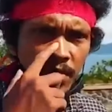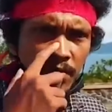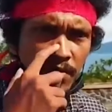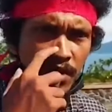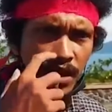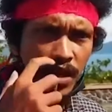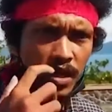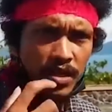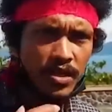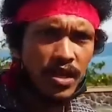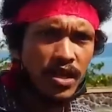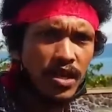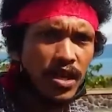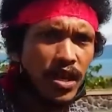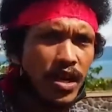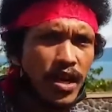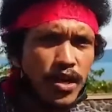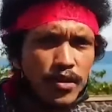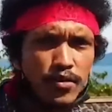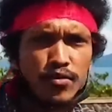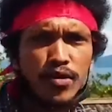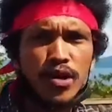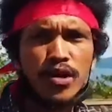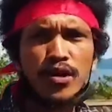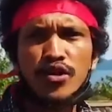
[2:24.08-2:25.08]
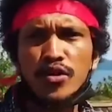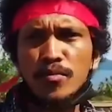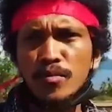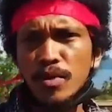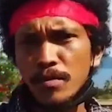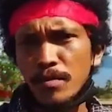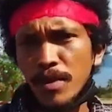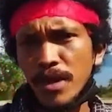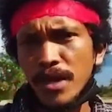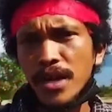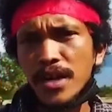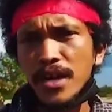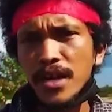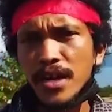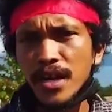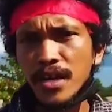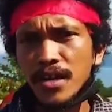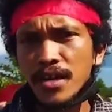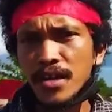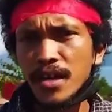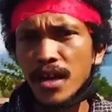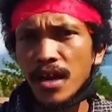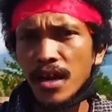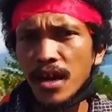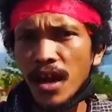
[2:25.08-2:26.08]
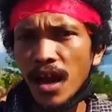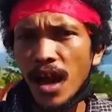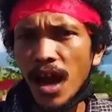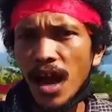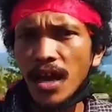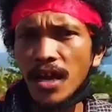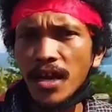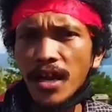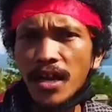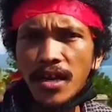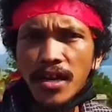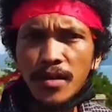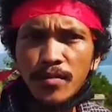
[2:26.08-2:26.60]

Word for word: berdasarkan aturan itu berbeda dengan hal yang